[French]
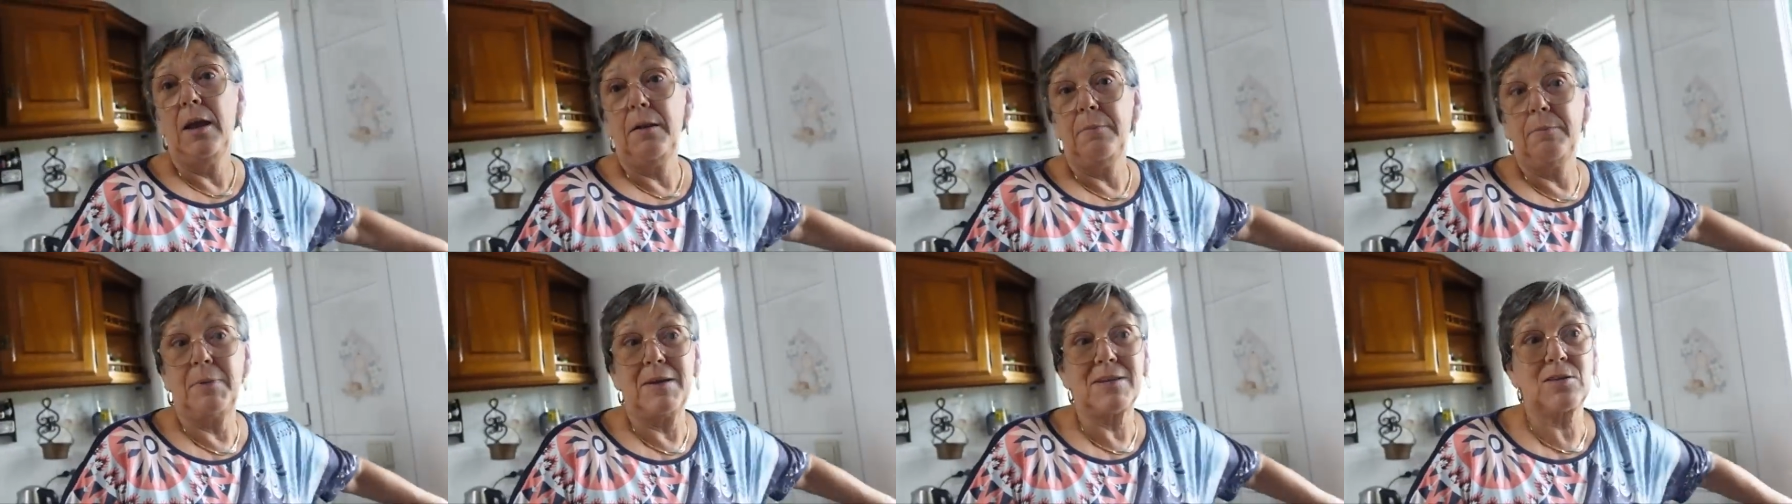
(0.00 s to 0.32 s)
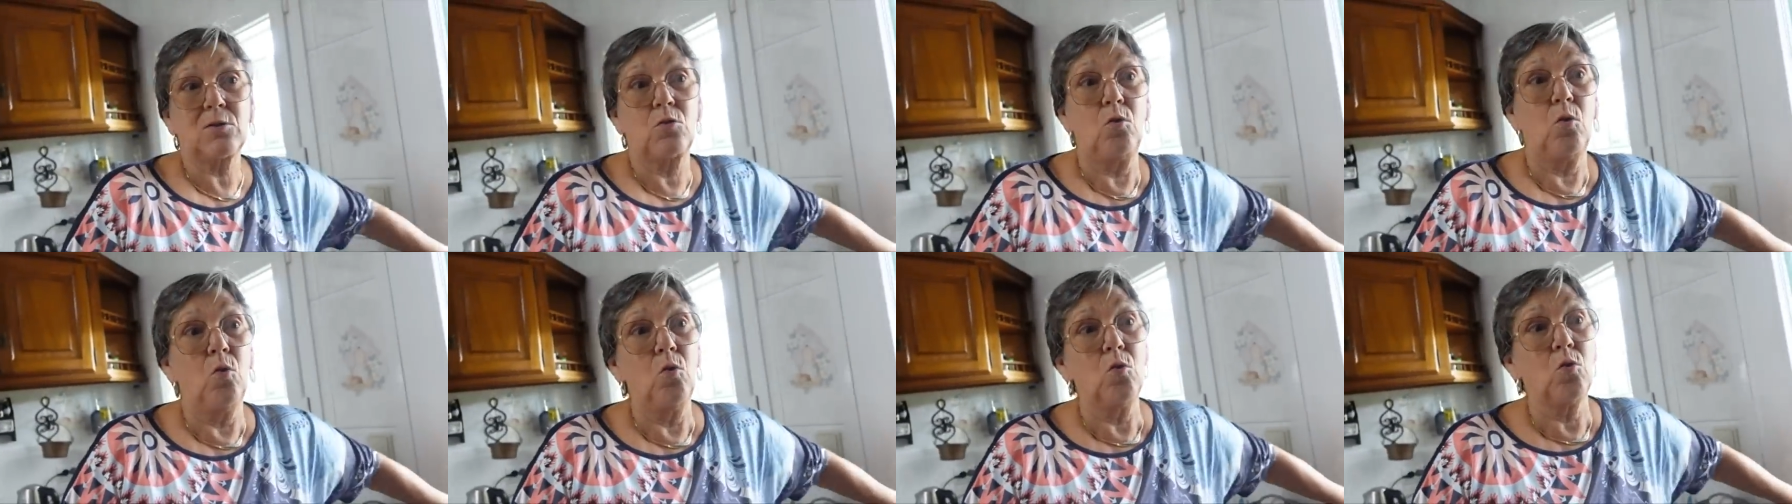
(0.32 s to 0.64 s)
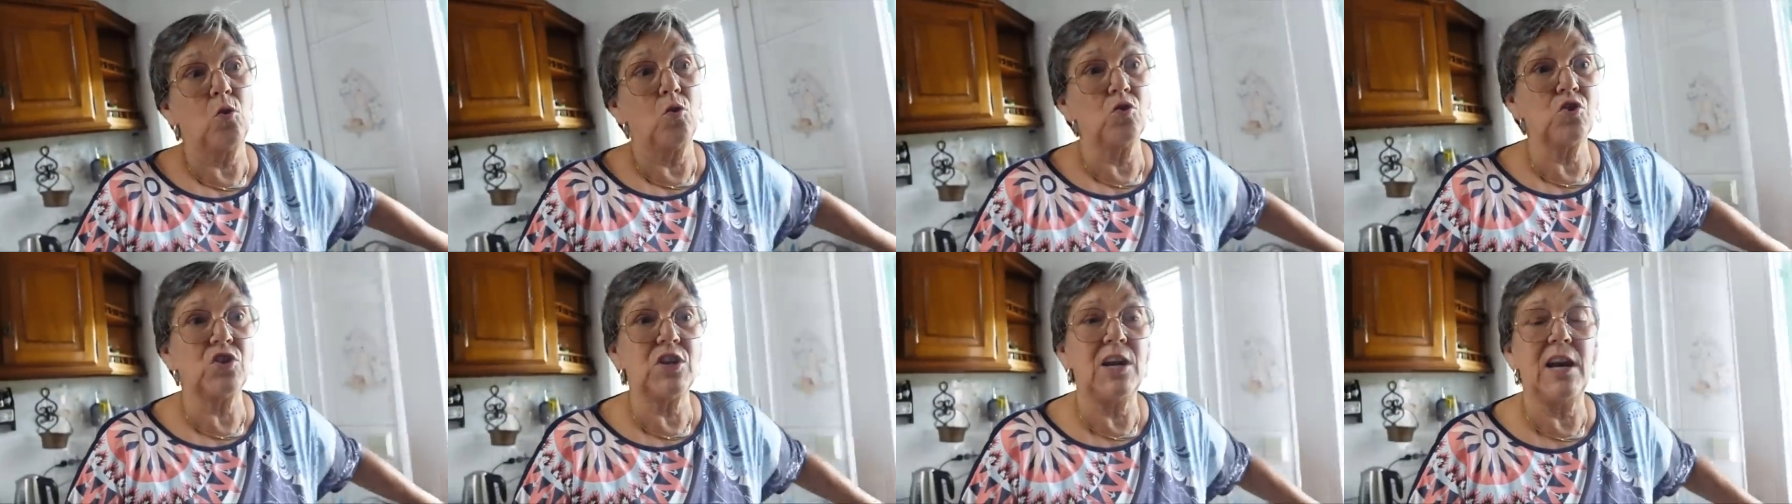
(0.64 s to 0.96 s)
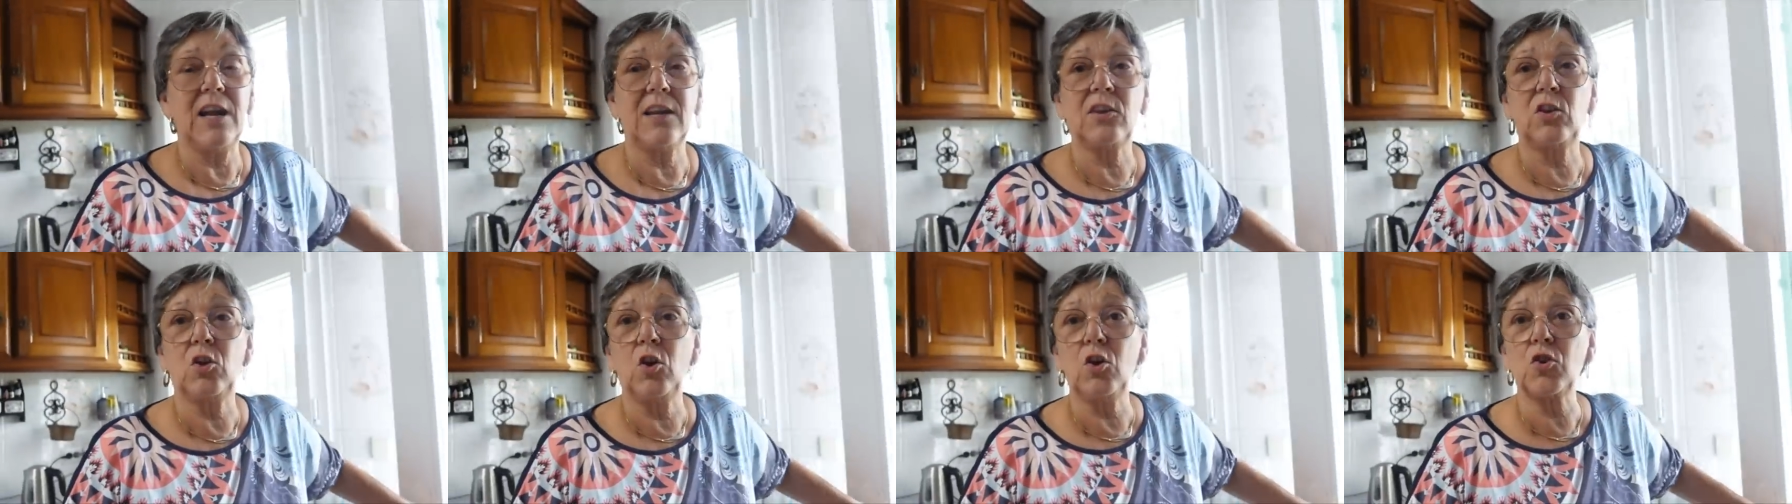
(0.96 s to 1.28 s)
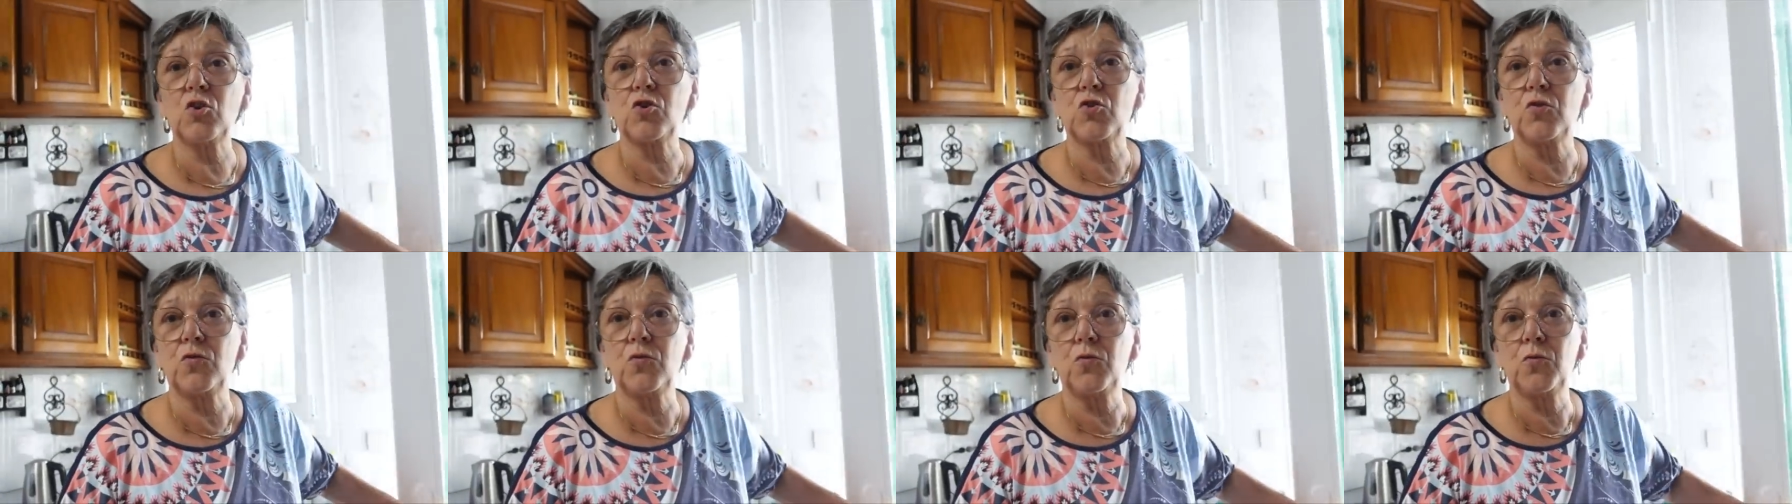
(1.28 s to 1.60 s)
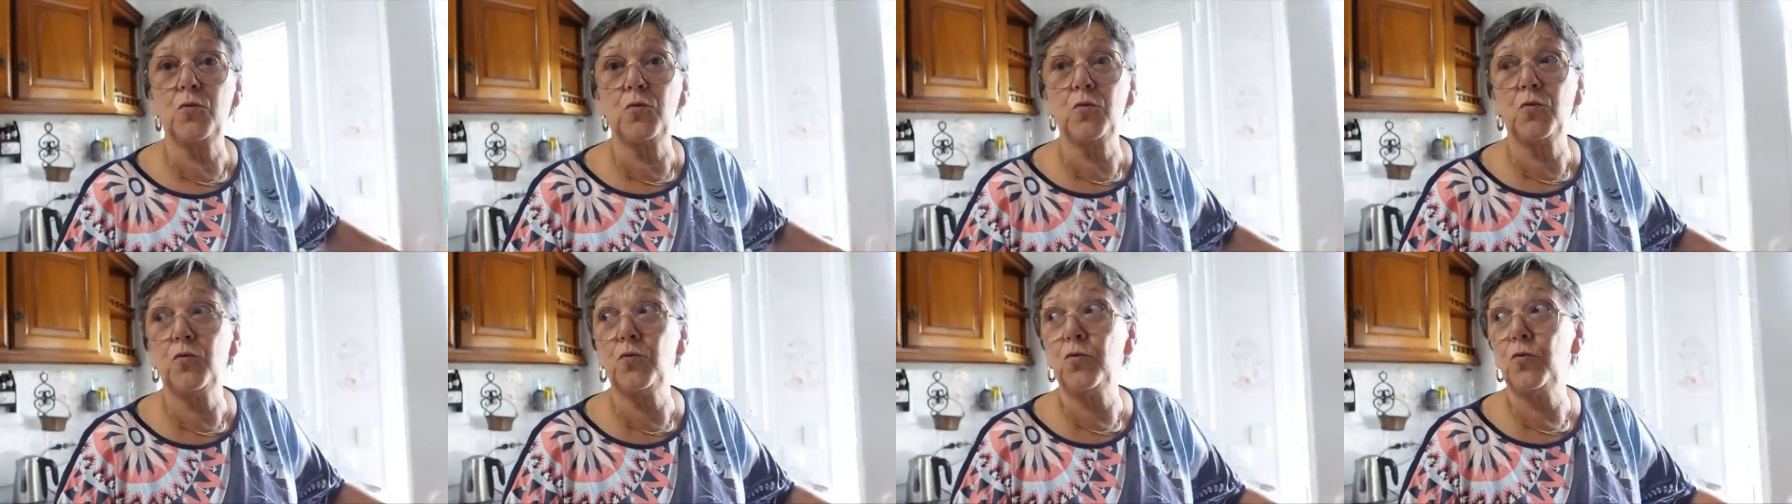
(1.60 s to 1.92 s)
Parce qu'au congélateur,
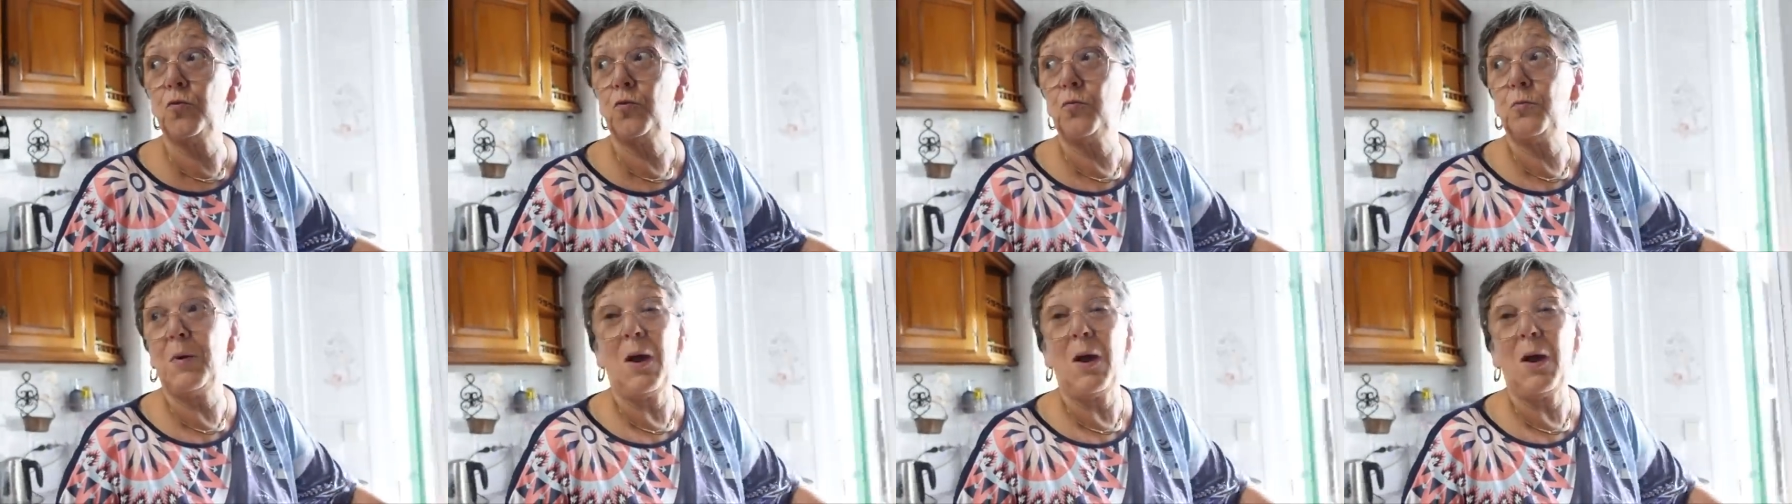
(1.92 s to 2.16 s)
je,